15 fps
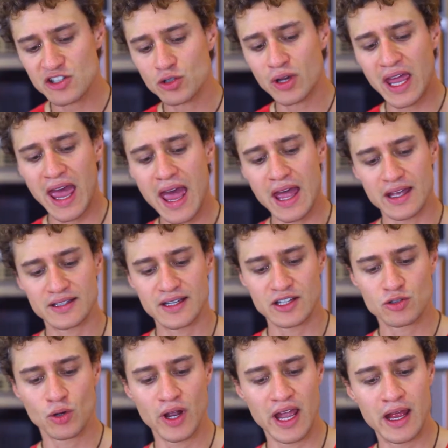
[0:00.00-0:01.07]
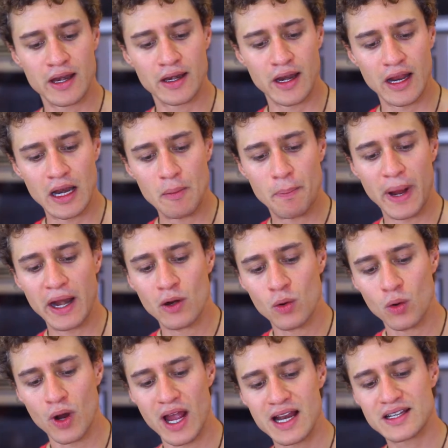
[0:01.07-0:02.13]
eso qué es? Eso en, el
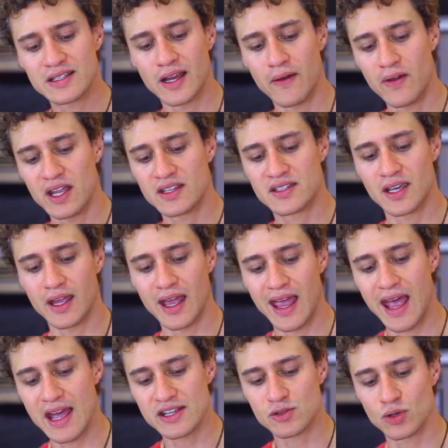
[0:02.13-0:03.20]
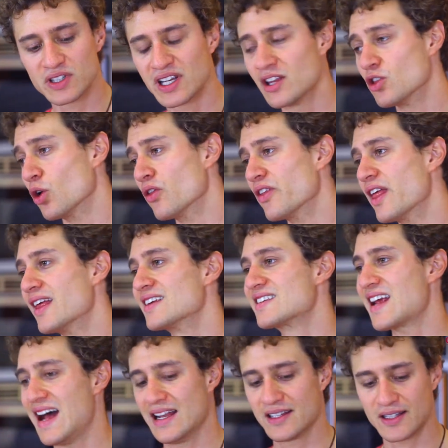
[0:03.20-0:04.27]
Perú, el ceviche, eso es en donde
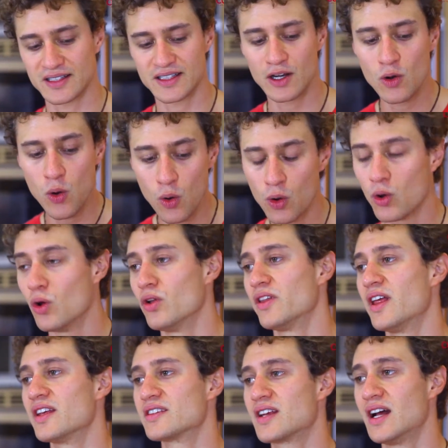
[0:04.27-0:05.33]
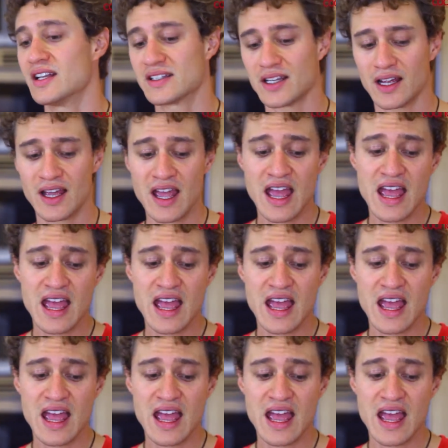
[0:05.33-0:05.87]
descansa, es el jugo donde descansa.